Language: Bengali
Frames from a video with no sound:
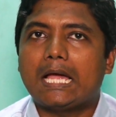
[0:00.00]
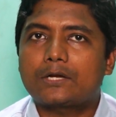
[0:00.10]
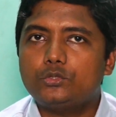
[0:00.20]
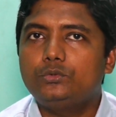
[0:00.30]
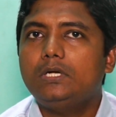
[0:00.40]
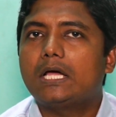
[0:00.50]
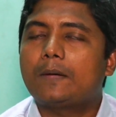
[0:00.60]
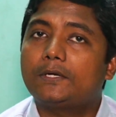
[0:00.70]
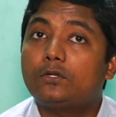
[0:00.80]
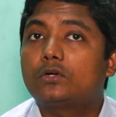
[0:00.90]
আসুন
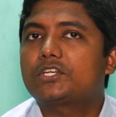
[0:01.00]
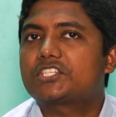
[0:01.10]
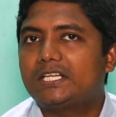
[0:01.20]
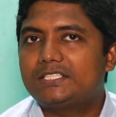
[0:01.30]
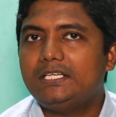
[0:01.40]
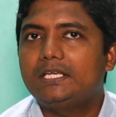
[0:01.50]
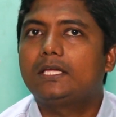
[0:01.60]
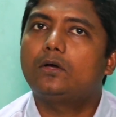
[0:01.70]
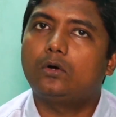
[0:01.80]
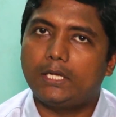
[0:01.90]
আমরা একটি অঙ্কের সাহায্যে
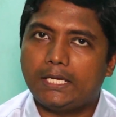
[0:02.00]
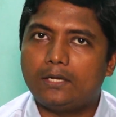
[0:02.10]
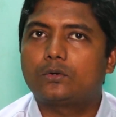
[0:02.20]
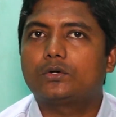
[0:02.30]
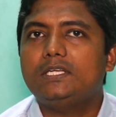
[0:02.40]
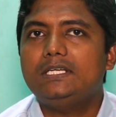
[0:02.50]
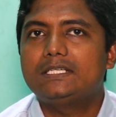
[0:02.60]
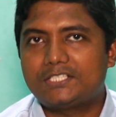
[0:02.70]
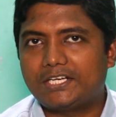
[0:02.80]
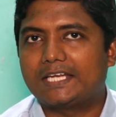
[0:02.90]
এই অঙ্কটি
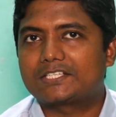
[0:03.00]
শিখে